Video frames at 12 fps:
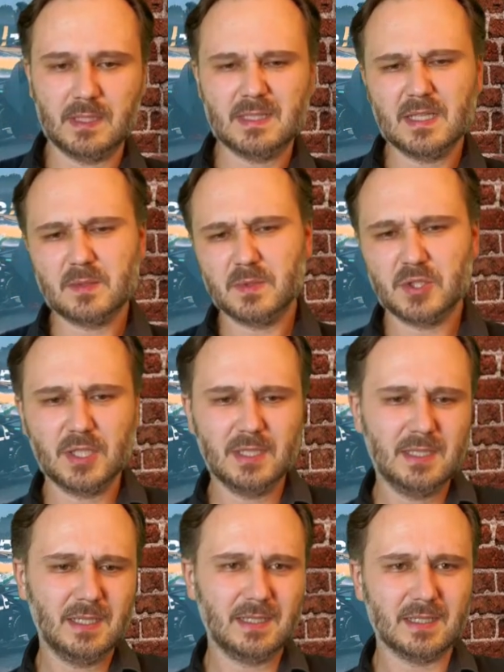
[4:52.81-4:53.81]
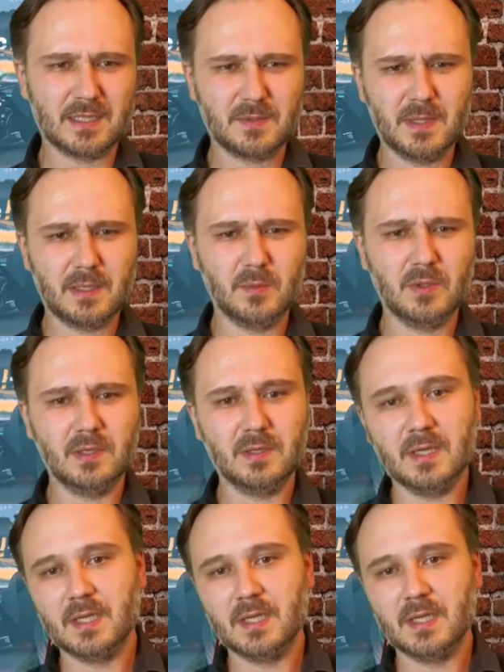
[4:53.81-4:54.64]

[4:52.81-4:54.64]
Das heißt, man steht hier in der Zwickmühle,